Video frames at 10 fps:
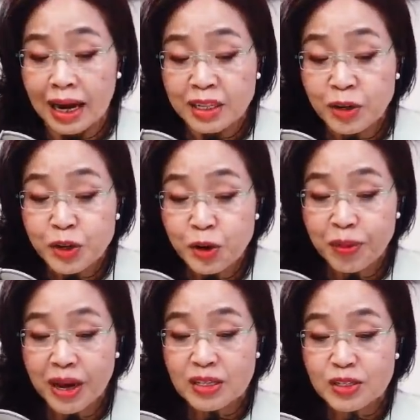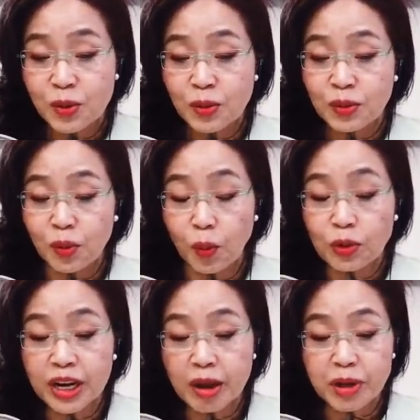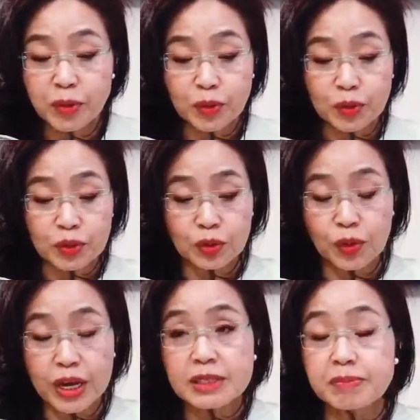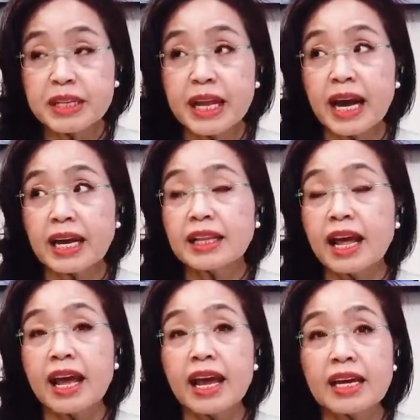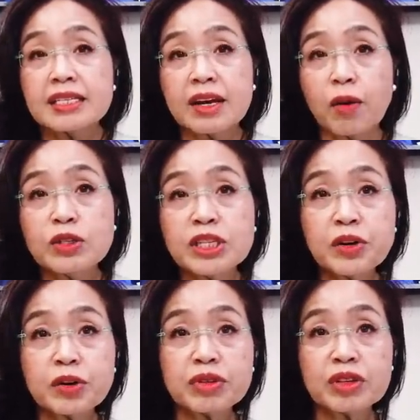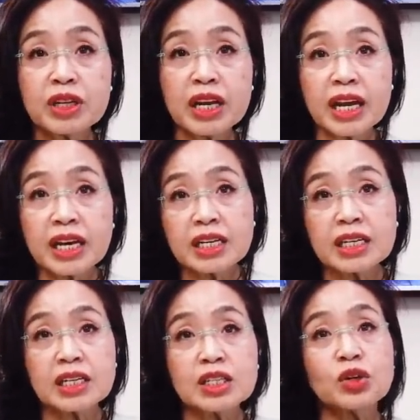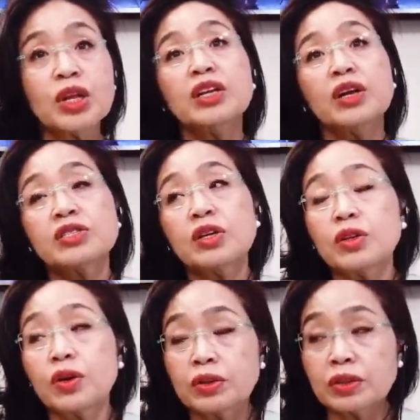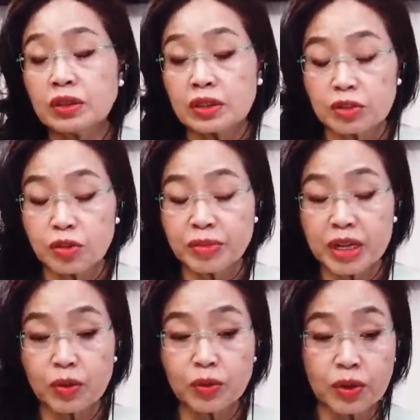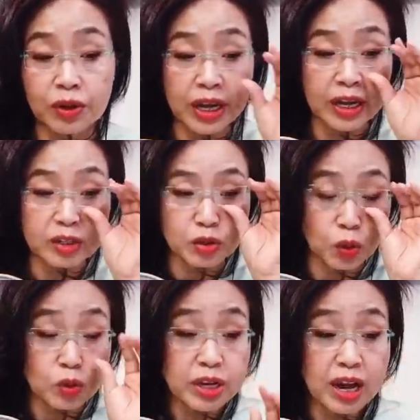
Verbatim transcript: 라디오 서울 방송 오늘의 미국 듣고 계십니다. 네, 이제 어제 여러분들께 그 전해드렸었던 그 트럼프 대통령의 그조